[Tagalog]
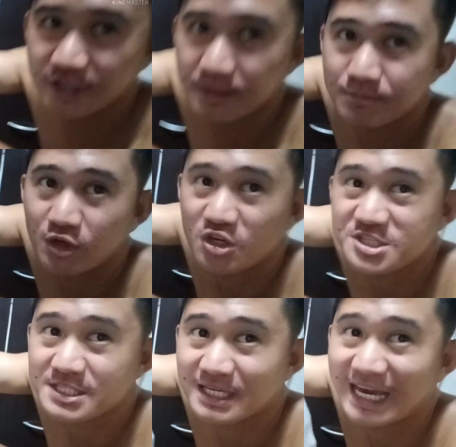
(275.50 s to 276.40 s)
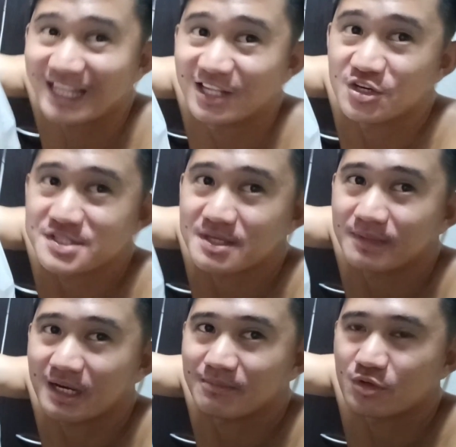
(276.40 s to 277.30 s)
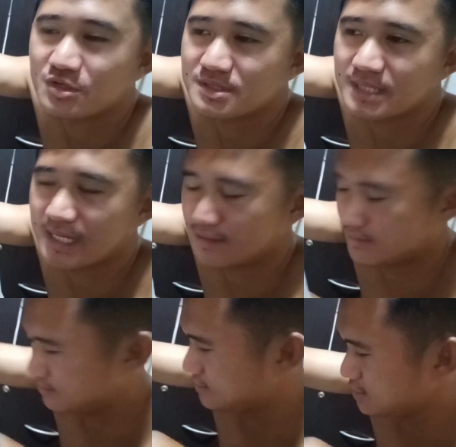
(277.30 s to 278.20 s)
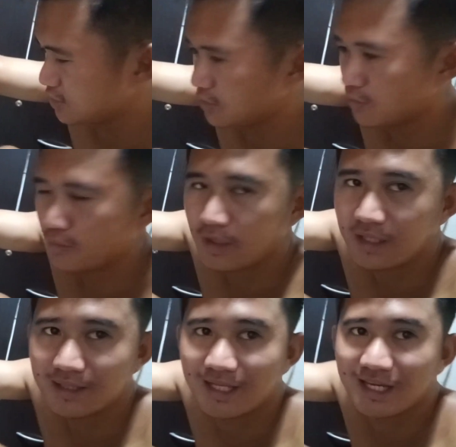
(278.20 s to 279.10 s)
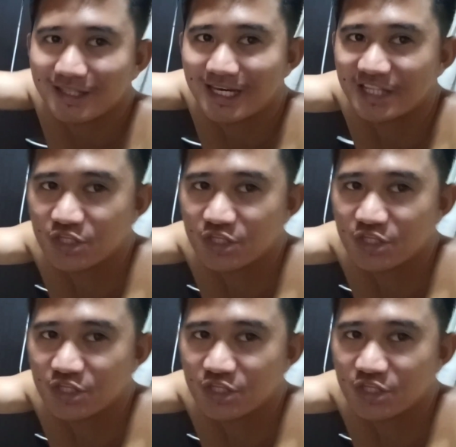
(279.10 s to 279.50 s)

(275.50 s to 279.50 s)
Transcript: order ni boss Kylo sa mga boss yan wait na